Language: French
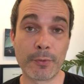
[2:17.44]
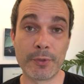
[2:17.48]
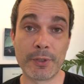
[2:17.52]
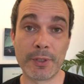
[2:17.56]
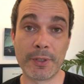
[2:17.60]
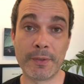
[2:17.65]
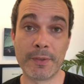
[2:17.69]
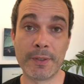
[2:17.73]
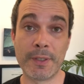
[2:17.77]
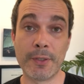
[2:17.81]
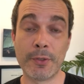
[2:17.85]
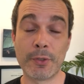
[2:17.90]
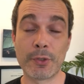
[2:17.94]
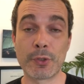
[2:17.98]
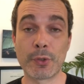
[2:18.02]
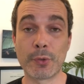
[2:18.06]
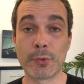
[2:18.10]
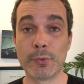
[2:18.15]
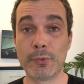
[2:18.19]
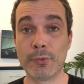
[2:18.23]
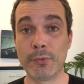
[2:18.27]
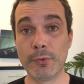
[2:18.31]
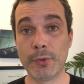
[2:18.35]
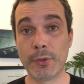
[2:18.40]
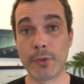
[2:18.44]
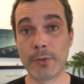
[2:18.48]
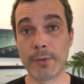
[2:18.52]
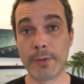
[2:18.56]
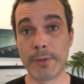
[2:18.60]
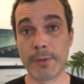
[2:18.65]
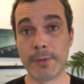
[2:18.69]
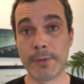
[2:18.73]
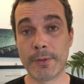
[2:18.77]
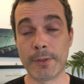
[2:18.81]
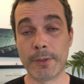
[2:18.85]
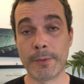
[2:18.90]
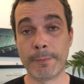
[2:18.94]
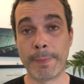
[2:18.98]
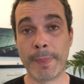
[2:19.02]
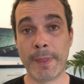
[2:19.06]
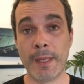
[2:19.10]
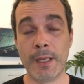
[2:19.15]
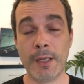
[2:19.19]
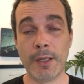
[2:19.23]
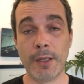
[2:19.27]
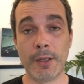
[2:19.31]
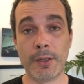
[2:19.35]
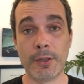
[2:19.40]
vous avez sans doute vu que
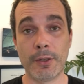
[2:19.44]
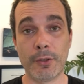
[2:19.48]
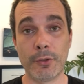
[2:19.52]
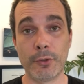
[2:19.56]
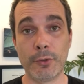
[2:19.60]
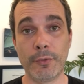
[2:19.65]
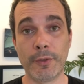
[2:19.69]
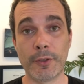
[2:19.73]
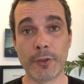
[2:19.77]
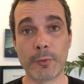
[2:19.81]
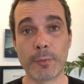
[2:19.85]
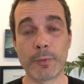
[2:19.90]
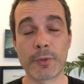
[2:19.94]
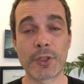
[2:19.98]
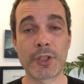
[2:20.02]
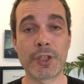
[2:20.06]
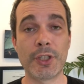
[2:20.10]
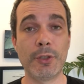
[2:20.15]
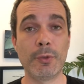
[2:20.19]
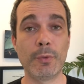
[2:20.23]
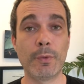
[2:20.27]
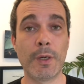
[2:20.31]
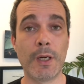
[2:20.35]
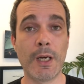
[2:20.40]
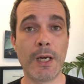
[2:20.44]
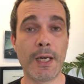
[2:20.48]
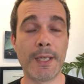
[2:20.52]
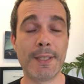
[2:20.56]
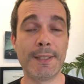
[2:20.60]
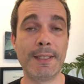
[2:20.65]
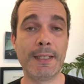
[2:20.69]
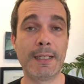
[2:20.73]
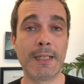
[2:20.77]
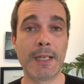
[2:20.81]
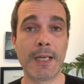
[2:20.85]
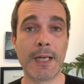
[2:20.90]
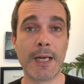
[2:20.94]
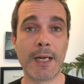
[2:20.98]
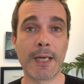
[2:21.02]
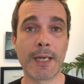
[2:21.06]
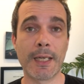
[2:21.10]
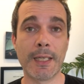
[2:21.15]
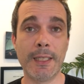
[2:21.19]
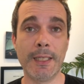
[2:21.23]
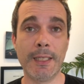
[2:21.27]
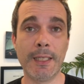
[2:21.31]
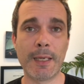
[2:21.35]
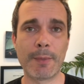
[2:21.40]
euh, le gouvernement chinois a
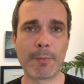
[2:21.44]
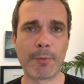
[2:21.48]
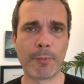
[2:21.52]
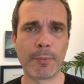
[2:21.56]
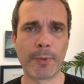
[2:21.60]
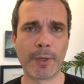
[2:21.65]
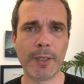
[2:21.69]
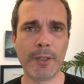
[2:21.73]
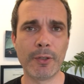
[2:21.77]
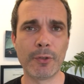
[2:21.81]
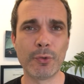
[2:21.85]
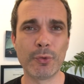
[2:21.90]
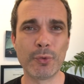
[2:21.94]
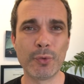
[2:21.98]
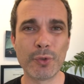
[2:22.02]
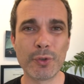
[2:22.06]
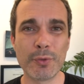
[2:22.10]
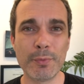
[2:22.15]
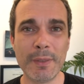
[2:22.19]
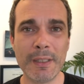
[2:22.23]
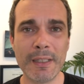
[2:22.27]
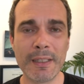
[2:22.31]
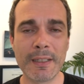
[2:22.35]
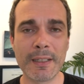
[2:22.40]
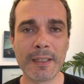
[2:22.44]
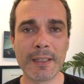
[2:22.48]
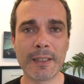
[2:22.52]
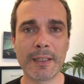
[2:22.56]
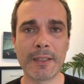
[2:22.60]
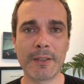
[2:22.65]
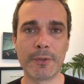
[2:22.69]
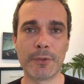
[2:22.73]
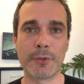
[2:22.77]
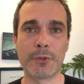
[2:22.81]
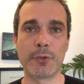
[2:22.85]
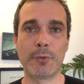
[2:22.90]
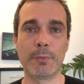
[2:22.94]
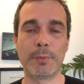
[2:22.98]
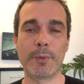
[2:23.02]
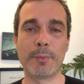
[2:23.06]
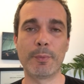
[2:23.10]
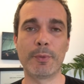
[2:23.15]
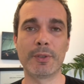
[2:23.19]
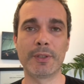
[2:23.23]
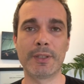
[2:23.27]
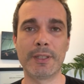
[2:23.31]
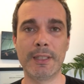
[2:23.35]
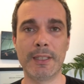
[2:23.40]
déclaré à peu près 12 euh, 000 cas euh,
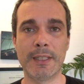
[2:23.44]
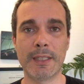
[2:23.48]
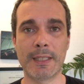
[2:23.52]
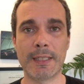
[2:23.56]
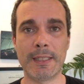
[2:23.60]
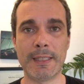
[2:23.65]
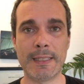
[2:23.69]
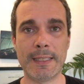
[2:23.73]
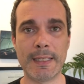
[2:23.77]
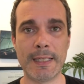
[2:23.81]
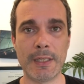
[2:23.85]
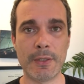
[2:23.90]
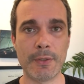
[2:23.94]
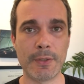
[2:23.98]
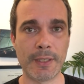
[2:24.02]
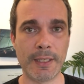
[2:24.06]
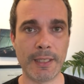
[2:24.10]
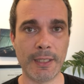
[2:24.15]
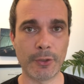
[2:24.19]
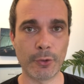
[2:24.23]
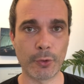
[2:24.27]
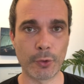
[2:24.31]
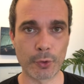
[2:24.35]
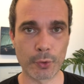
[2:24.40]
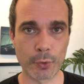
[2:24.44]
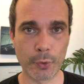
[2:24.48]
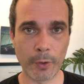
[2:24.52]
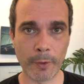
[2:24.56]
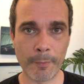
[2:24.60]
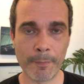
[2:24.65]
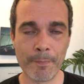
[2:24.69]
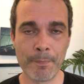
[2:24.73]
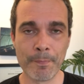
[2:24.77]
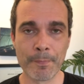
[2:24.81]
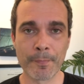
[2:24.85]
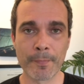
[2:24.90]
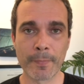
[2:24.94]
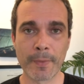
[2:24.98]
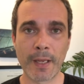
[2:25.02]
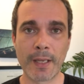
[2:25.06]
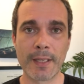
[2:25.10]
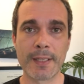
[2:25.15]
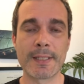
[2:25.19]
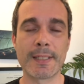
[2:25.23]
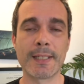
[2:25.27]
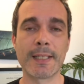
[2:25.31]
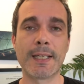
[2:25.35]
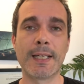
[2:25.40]
supplémentaires il y a 4 jours.
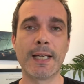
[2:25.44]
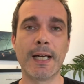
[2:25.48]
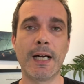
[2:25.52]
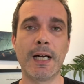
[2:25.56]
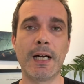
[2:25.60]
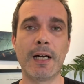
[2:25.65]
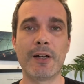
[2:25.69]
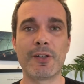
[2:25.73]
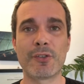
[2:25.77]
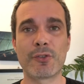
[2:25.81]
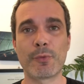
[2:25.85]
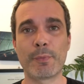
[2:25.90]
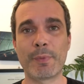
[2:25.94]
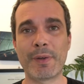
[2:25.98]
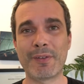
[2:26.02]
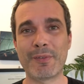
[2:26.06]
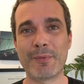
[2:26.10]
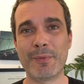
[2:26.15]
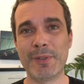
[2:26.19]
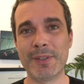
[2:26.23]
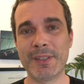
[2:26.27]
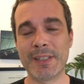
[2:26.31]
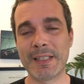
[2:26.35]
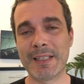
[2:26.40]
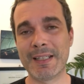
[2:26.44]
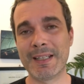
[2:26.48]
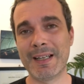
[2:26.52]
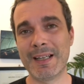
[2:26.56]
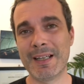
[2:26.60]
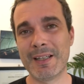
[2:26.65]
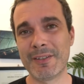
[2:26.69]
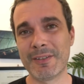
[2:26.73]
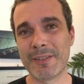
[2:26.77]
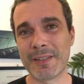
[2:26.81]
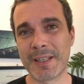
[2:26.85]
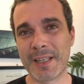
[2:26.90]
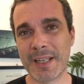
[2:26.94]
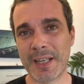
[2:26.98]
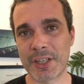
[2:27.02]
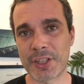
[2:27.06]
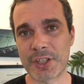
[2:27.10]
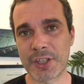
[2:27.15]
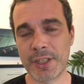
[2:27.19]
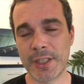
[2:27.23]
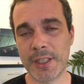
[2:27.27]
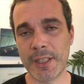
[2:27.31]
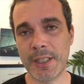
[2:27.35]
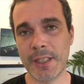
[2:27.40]
Ces cas ne sont pas vraiment des cas
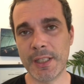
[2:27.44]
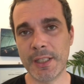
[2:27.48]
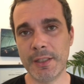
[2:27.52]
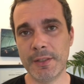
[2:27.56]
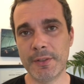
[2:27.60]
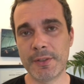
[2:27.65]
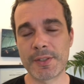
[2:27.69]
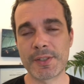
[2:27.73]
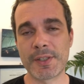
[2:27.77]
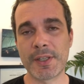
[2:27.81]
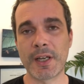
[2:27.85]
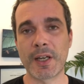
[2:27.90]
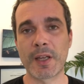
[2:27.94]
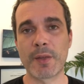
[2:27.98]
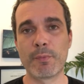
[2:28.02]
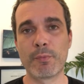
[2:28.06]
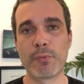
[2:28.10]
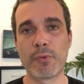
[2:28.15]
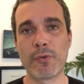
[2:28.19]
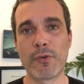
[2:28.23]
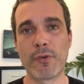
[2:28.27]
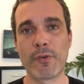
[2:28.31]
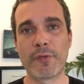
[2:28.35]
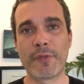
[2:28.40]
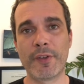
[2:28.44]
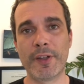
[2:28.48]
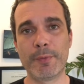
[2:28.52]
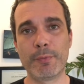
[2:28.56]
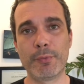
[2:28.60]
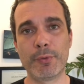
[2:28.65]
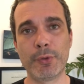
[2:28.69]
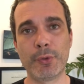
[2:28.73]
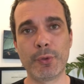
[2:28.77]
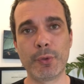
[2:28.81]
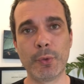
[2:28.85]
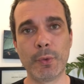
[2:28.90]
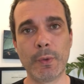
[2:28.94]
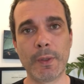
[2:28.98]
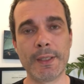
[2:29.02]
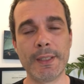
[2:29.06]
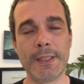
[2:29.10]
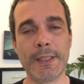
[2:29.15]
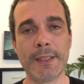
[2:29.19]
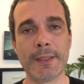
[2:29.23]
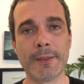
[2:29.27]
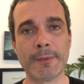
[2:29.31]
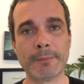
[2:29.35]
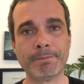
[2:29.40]
cachés, ça répond en fait plutôt à
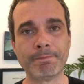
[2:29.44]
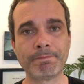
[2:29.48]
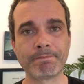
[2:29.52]
des